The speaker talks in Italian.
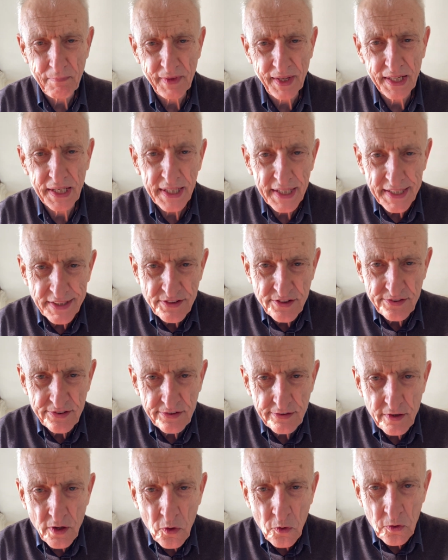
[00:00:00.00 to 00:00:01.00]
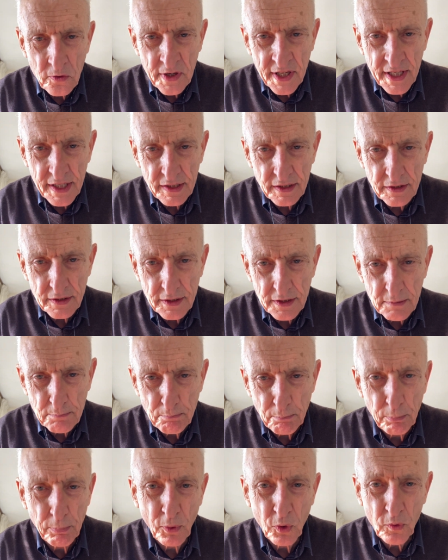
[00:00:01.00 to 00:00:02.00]
Lezione di
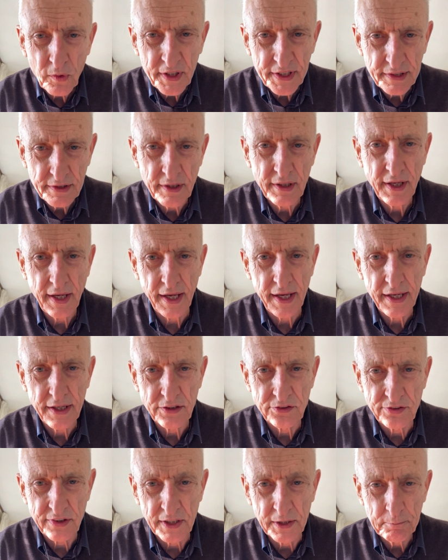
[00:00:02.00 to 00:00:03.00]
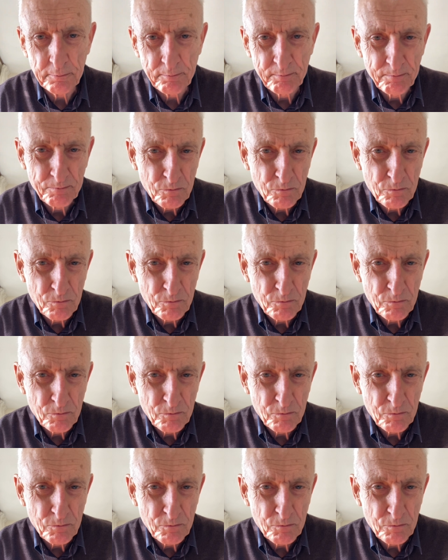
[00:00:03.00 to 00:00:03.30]
politichese.